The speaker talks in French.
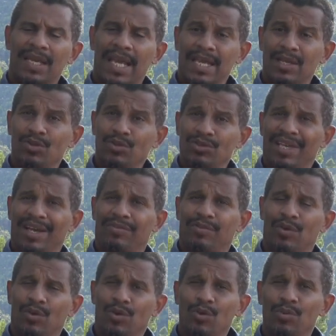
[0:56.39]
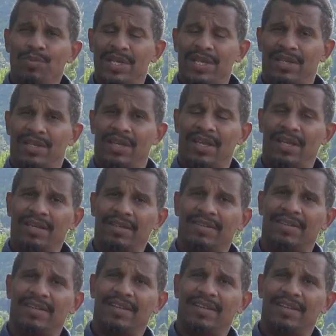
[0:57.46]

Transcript: Et nous avons oublié